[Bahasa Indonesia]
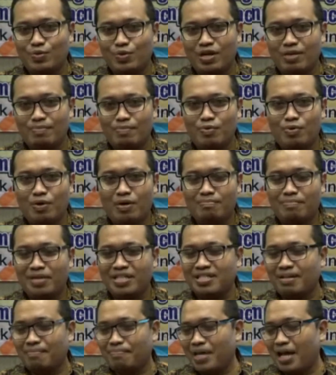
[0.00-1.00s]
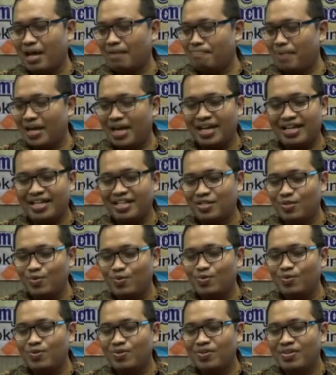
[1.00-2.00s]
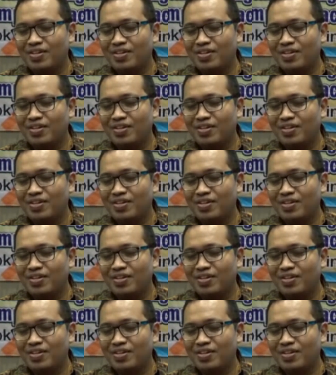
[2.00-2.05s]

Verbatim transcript: 2024 tapi apalah itu